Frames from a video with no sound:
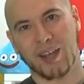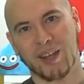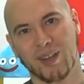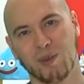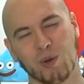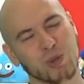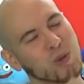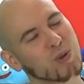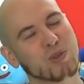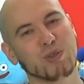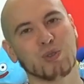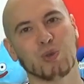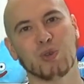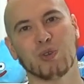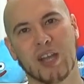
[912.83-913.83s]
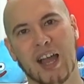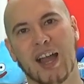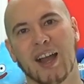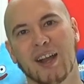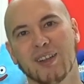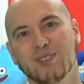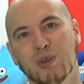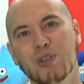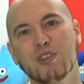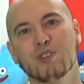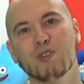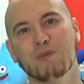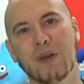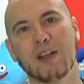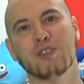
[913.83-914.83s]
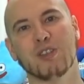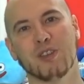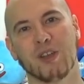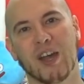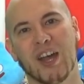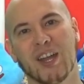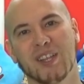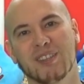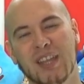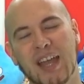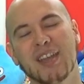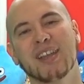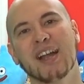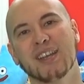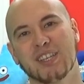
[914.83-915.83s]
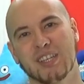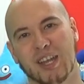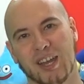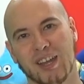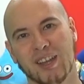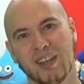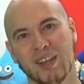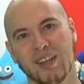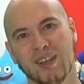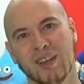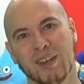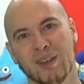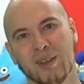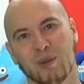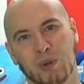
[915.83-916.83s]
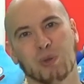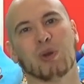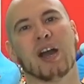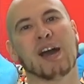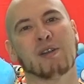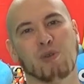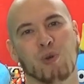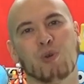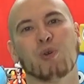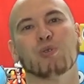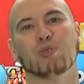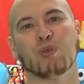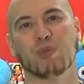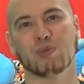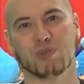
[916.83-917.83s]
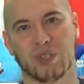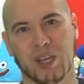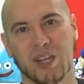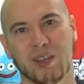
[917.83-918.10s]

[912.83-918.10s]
驚くというかソニックファンには大歓喜なことが起こると思うんで